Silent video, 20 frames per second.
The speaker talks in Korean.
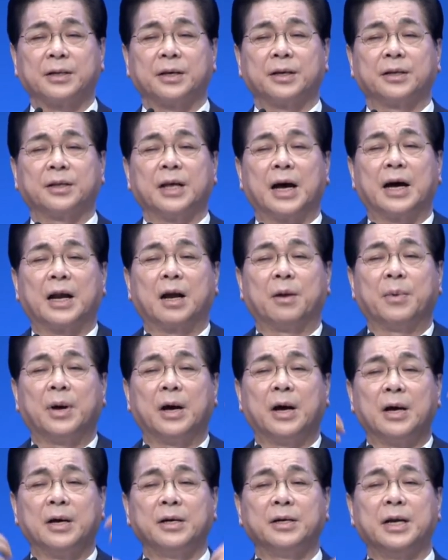그때 하나님의
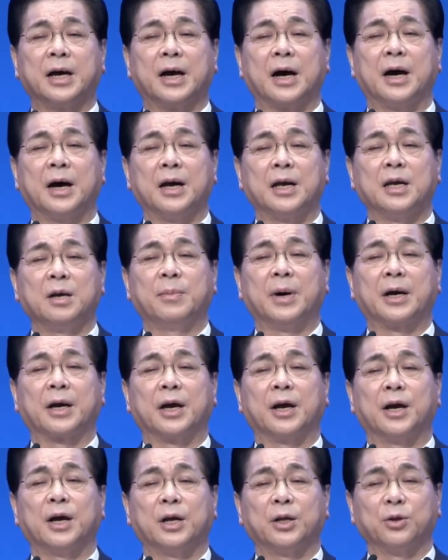은혜가
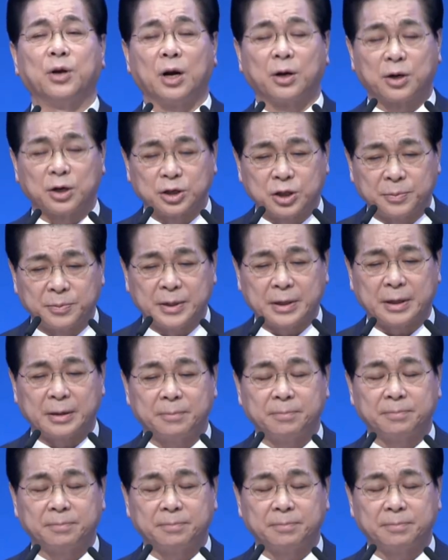임하게 될 것입니다.